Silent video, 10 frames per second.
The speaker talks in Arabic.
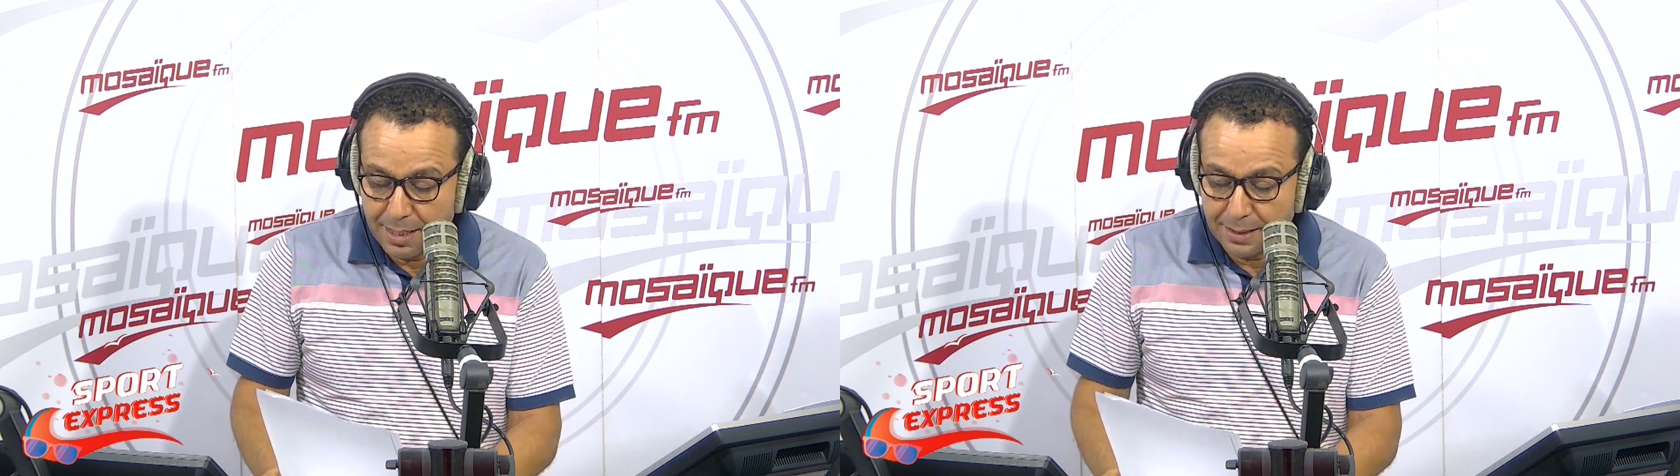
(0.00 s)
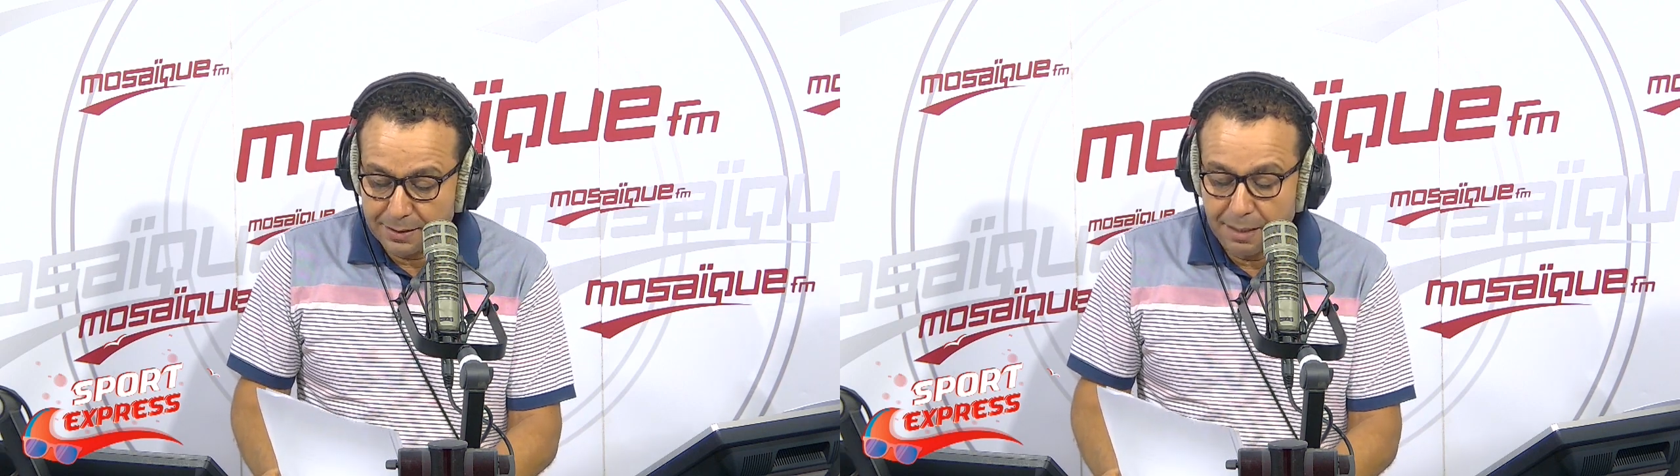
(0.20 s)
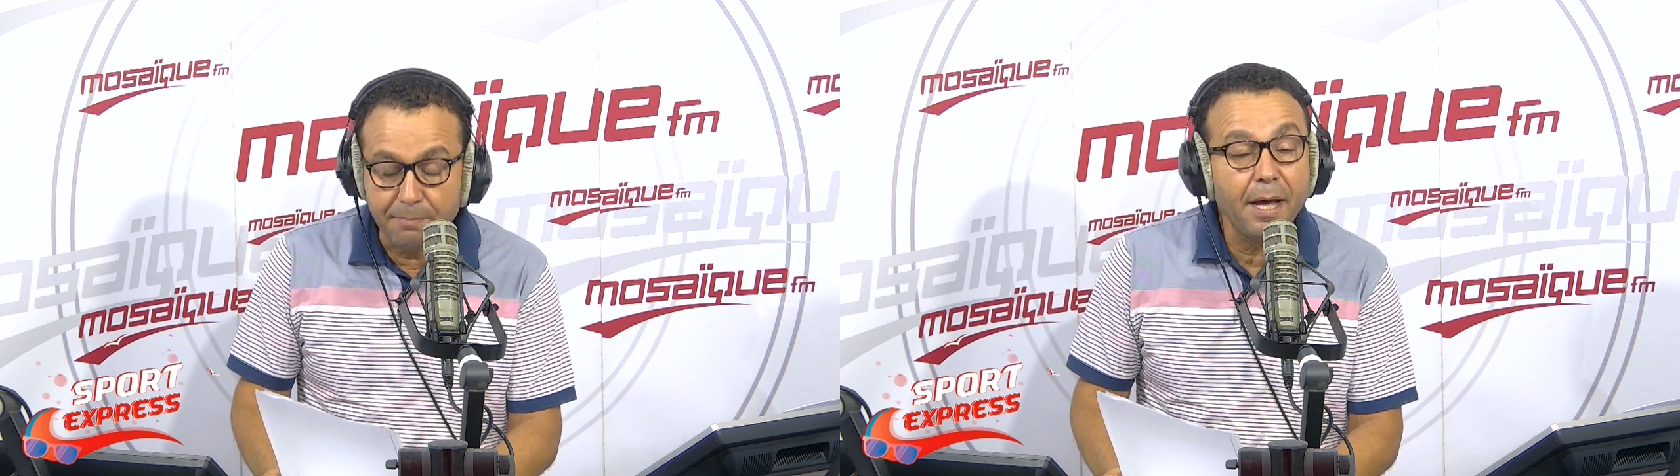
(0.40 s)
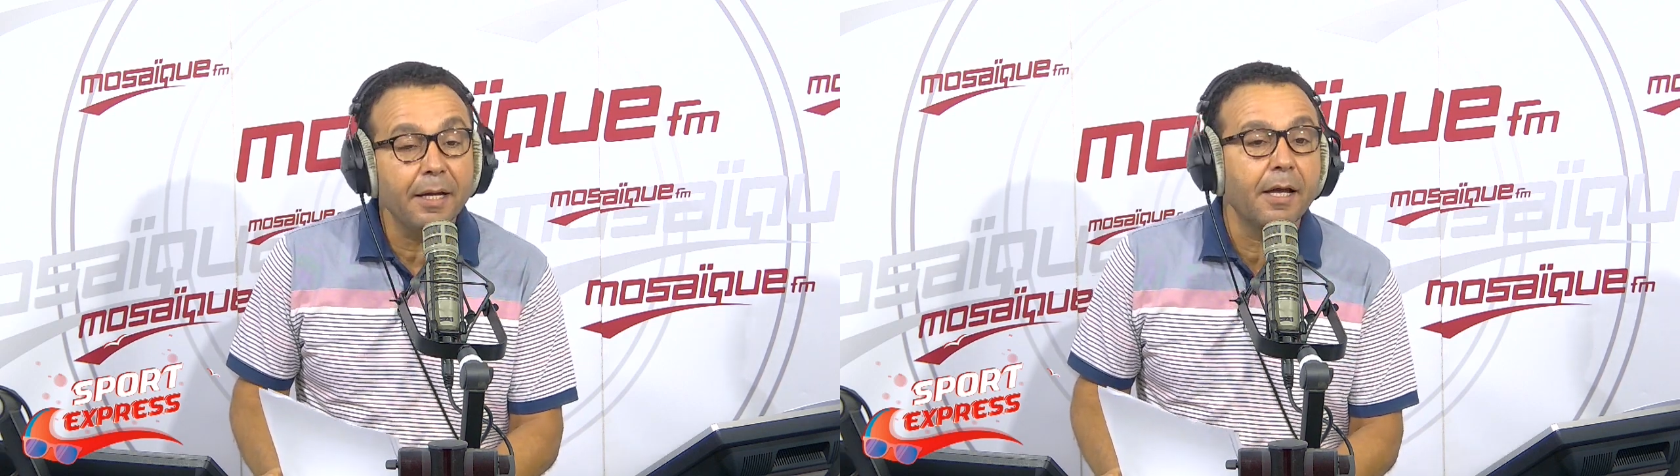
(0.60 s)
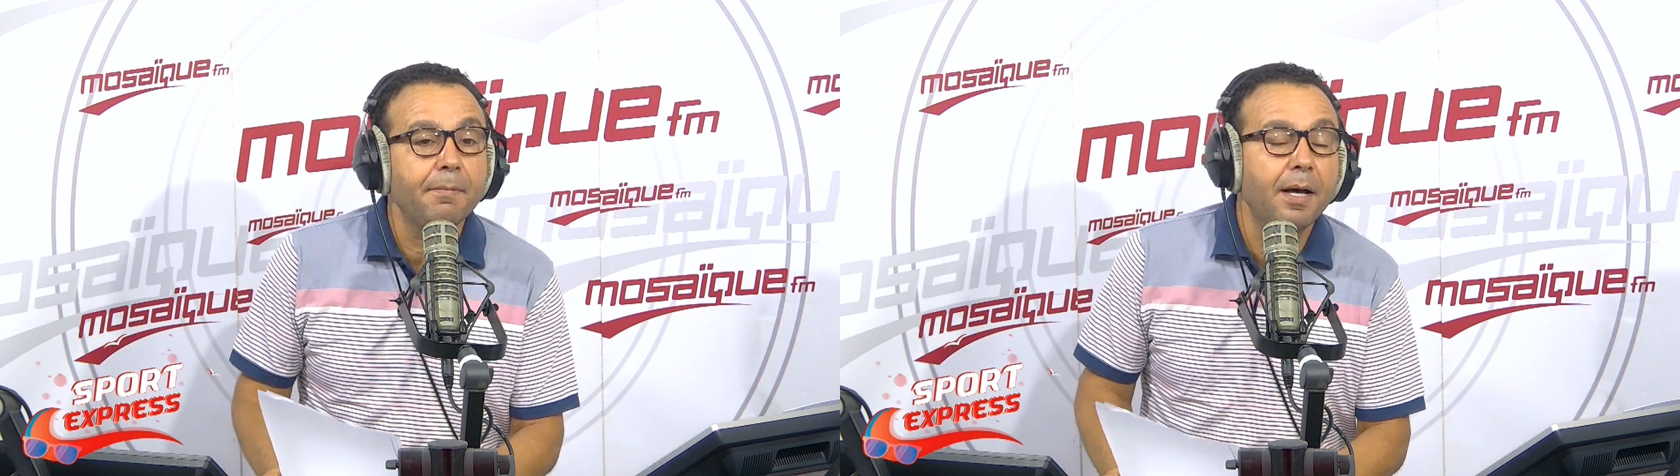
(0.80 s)
لدى
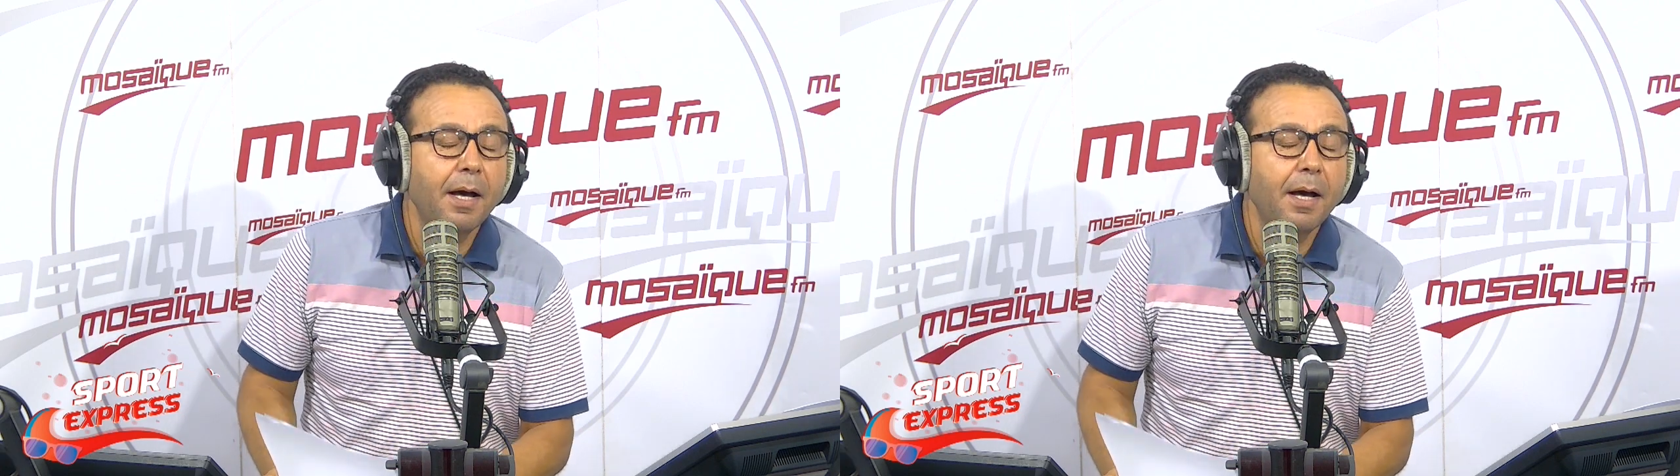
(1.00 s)
المحكمه